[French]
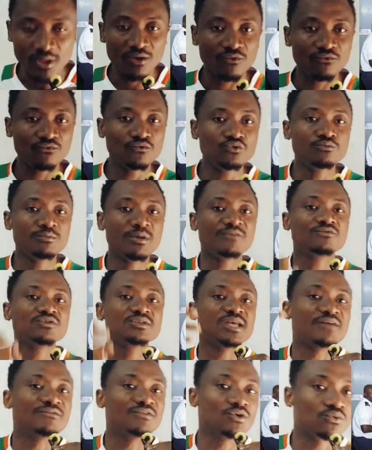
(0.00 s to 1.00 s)
vous, mais
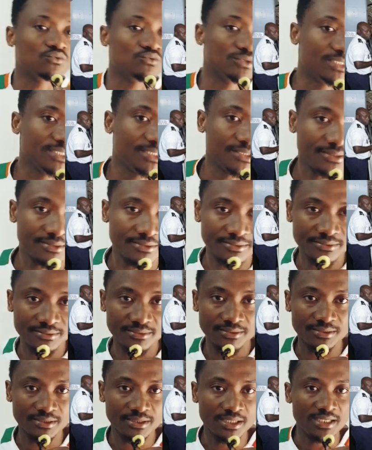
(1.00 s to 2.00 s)
vous avez écouté
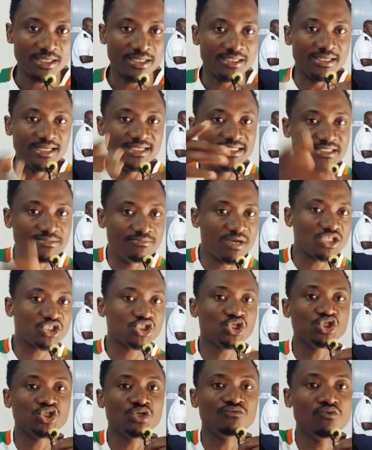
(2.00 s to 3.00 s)
les images
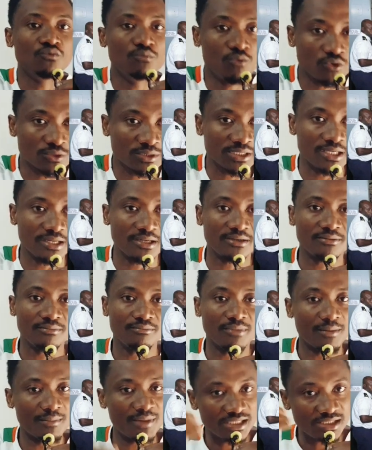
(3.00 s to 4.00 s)
que je vous montre là.
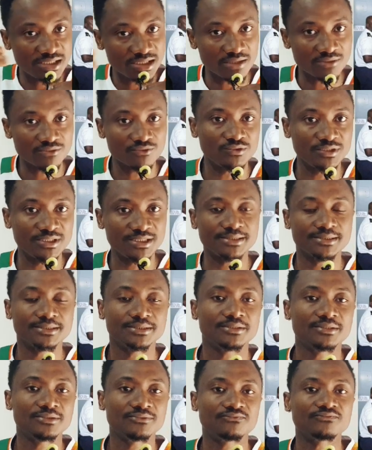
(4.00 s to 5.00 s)
Maman Isha
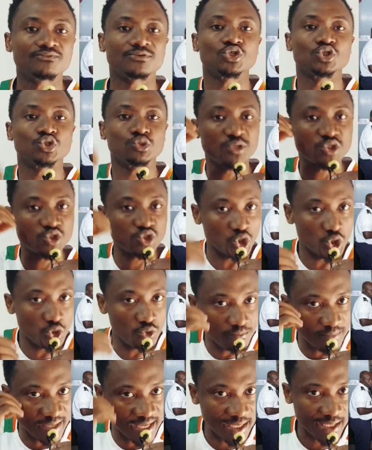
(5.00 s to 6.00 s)
franchement, tu es
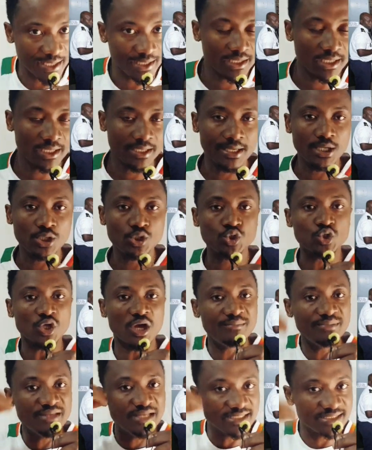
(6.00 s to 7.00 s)
une mère. Tu
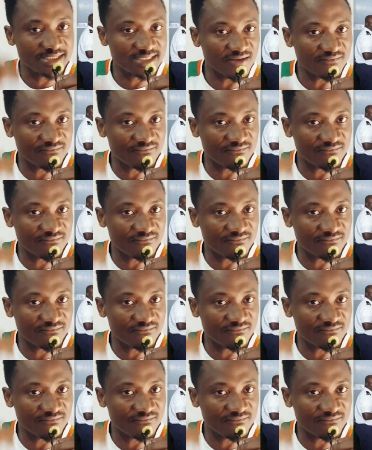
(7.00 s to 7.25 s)
as mis les